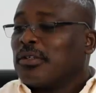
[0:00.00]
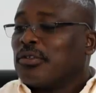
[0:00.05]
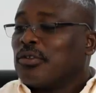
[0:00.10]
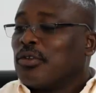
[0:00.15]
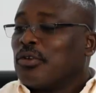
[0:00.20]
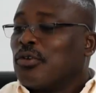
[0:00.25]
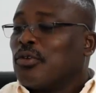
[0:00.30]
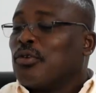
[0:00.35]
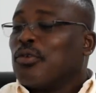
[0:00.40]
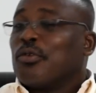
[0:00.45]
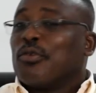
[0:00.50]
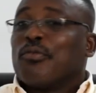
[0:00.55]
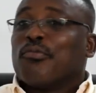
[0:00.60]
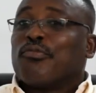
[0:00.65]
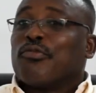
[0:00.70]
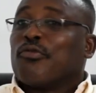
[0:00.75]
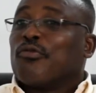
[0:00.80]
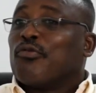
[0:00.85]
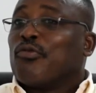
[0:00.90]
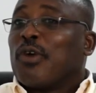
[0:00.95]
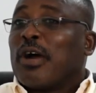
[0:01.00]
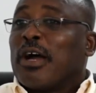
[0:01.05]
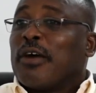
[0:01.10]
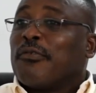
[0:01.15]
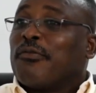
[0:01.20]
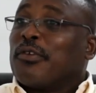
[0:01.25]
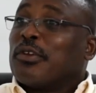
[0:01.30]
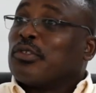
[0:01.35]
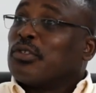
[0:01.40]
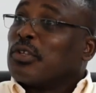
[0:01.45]
de
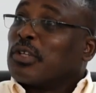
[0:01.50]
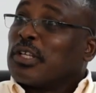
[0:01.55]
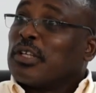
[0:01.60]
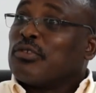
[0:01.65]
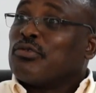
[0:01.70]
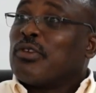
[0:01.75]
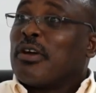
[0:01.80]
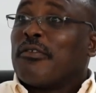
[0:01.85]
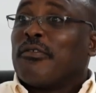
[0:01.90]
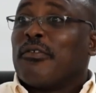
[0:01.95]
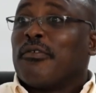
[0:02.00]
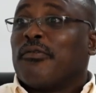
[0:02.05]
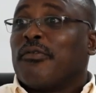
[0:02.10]
pouvoir faire ce qu'ils doivent